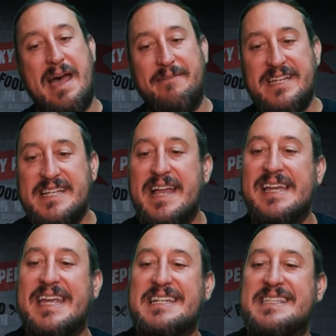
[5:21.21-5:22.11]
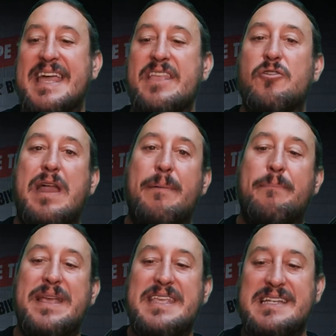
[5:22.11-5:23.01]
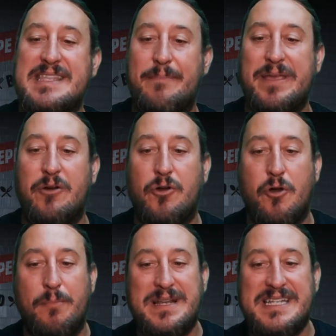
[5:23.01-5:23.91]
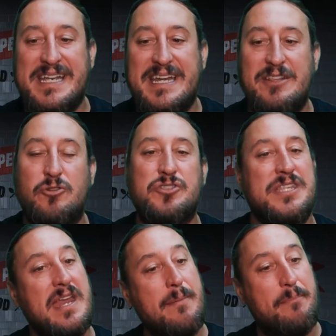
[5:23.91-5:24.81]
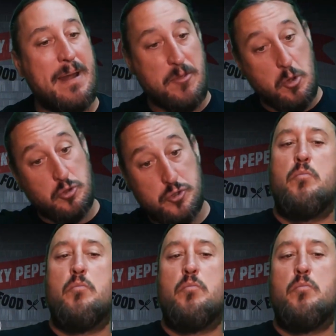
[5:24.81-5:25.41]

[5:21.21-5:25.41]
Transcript: avisan que este año las peñas de amigos con más inscritos tienen previos.